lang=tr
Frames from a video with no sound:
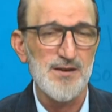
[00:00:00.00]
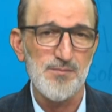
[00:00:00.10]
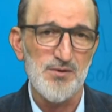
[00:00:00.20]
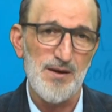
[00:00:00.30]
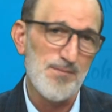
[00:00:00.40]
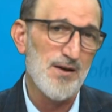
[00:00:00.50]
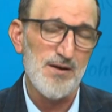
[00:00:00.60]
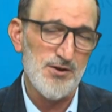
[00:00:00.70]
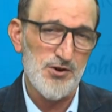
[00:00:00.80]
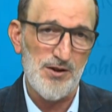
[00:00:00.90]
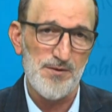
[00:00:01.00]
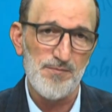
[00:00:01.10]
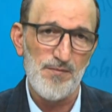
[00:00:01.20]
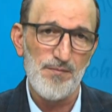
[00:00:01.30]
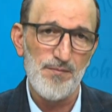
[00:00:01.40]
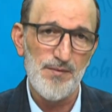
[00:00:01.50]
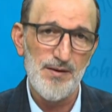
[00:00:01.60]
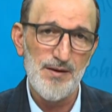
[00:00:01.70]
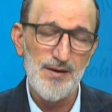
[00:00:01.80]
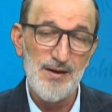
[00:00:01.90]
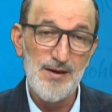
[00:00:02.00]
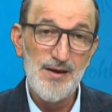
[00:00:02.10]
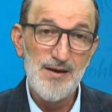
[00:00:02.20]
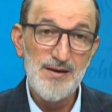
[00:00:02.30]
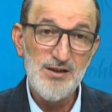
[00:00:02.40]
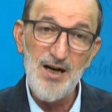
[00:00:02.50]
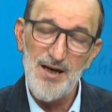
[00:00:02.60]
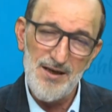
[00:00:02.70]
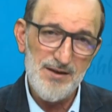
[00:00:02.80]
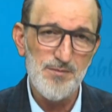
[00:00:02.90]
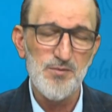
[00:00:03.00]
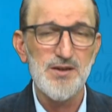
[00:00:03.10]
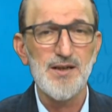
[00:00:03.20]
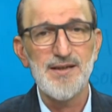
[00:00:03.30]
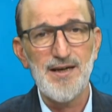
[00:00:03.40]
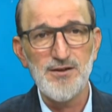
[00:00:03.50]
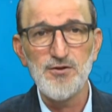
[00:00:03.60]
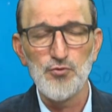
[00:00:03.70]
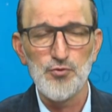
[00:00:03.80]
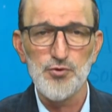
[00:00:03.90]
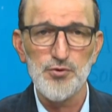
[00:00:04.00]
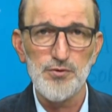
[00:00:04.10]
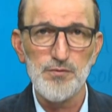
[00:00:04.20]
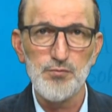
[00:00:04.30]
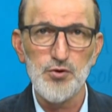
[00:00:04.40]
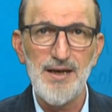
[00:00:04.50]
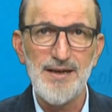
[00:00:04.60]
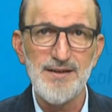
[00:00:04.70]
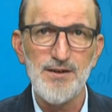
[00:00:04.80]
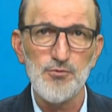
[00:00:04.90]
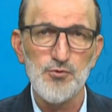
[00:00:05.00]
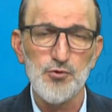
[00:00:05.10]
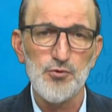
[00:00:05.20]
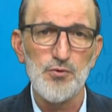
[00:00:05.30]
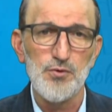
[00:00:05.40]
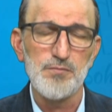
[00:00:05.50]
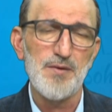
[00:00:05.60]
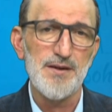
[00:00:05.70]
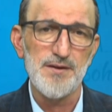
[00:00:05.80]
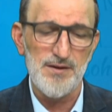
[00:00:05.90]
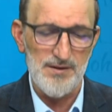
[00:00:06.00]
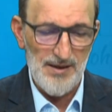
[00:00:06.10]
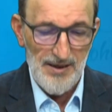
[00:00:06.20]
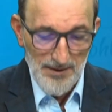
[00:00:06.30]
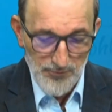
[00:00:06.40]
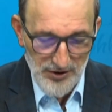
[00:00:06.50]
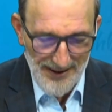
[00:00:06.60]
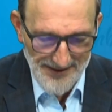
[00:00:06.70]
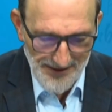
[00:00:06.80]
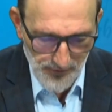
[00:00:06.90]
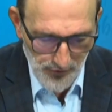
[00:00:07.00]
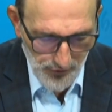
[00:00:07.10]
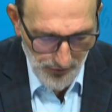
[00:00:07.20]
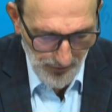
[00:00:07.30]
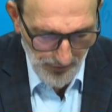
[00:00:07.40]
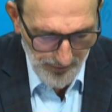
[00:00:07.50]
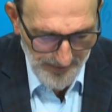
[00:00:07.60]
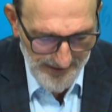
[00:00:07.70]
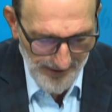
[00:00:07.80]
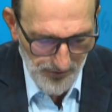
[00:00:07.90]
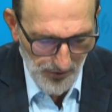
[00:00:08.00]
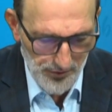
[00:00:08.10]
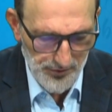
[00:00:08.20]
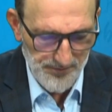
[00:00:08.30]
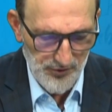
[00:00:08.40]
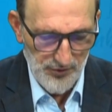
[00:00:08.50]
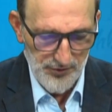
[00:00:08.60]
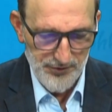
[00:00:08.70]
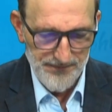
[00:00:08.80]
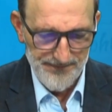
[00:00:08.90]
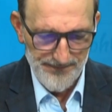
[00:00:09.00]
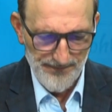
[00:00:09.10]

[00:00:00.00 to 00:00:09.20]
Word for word: lazım sabah akşam. Ki hayatımızda denge olsun. Bu denge unsuru olmalıdır. Bu denge unsuru olmadan olmuyor